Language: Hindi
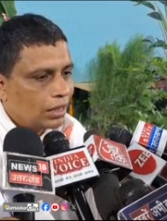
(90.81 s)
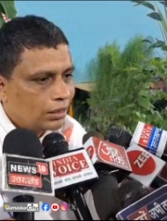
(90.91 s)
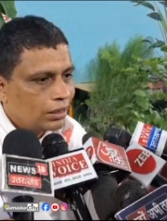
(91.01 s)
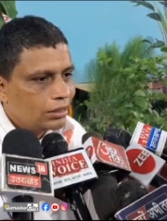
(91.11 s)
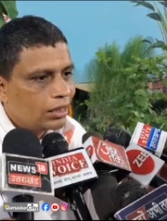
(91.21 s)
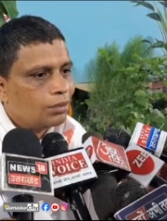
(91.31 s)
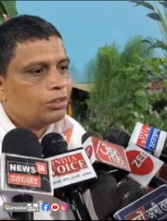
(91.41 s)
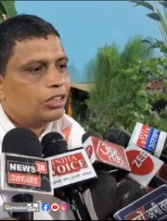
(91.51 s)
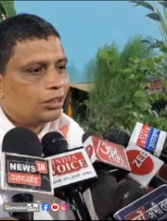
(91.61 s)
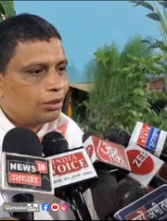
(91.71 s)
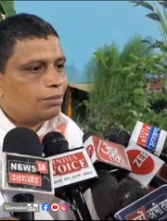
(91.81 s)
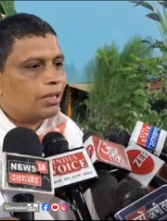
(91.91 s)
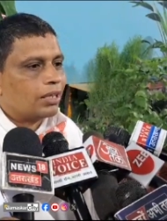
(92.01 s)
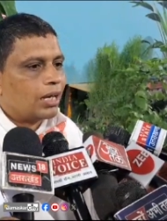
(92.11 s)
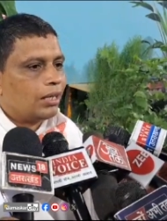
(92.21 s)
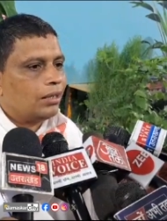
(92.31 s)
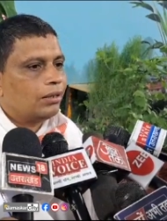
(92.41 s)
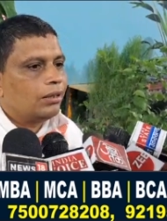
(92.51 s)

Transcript: धरती से हमें जीवन मिलता है